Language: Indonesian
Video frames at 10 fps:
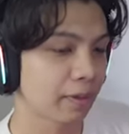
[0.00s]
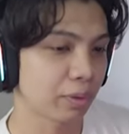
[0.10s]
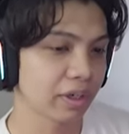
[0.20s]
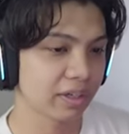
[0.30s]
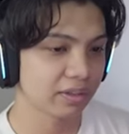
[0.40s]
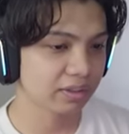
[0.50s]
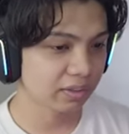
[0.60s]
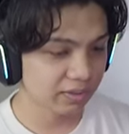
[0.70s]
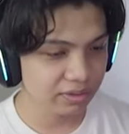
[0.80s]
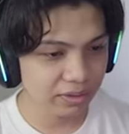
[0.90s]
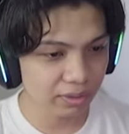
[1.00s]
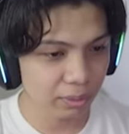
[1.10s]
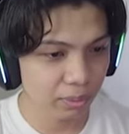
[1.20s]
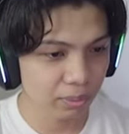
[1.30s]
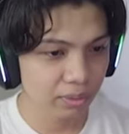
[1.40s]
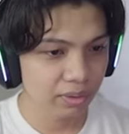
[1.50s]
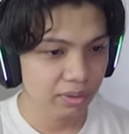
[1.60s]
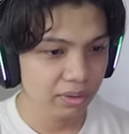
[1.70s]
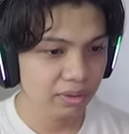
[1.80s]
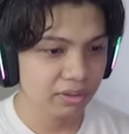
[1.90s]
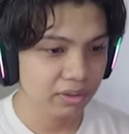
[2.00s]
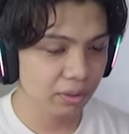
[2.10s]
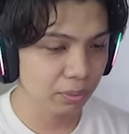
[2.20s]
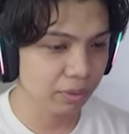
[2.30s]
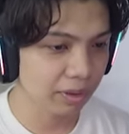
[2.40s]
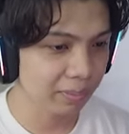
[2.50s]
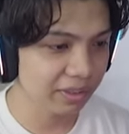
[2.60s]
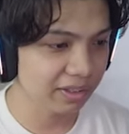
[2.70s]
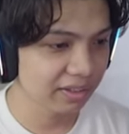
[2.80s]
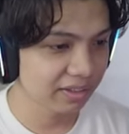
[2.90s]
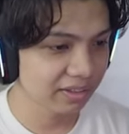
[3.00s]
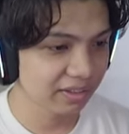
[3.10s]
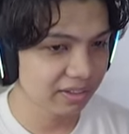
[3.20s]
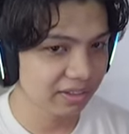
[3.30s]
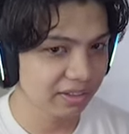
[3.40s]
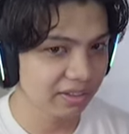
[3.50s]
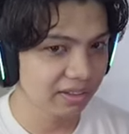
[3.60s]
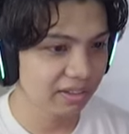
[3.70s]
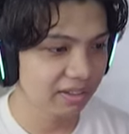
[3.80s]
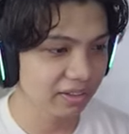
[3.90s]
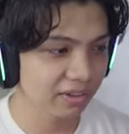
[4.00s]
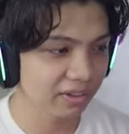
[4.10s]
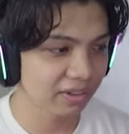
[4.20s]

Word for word: Oke, saatnya si yellow. Yellow kenapa nih? Aha. Uh